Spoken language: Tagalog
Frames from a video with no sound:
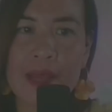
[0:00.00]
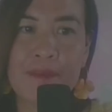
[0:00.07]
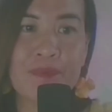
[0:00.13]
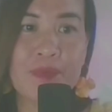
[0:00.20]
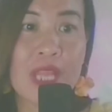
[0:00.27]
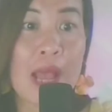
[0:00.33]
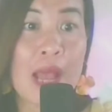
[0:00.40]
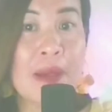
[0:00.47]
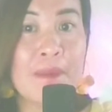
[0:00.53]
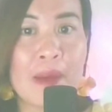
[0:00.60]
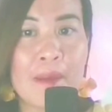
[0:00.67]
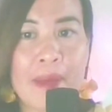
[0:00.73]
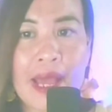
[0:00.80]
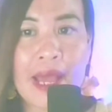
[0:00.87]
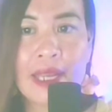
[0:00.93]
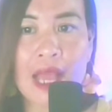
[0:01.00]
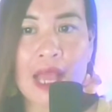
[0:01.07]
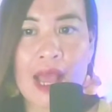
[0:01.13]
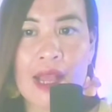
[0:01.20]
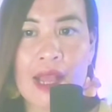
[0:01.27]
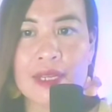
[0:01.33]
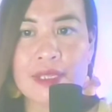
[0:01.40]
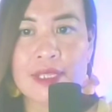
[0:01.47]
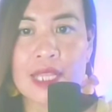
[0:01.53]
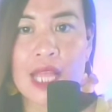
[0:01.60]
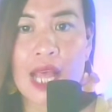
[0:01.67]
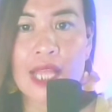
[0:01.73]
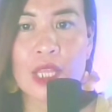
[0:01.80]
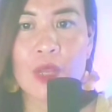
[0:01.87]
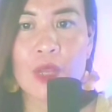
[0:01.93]
Tama ba, Manang? Kasi
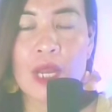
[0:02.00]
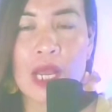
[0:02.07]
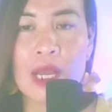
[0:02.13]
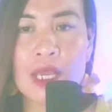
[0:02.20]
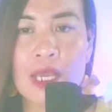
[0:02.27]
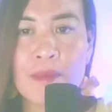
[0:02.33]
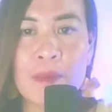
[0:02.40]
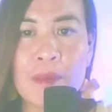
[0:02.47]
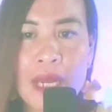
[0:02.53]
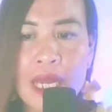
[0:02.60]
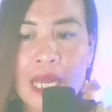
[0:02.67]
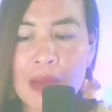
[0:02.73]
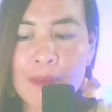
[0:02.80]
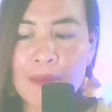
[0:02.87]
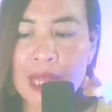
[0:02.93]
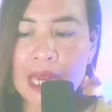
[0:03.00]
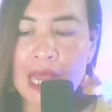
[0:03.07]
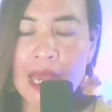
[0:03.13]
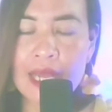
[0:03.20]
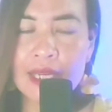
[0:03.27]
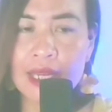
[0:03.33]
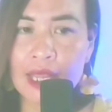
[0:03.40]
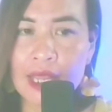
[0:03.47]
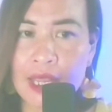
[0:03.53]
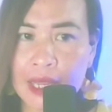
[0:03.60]
dati walang ibang pagkaabalahan eh.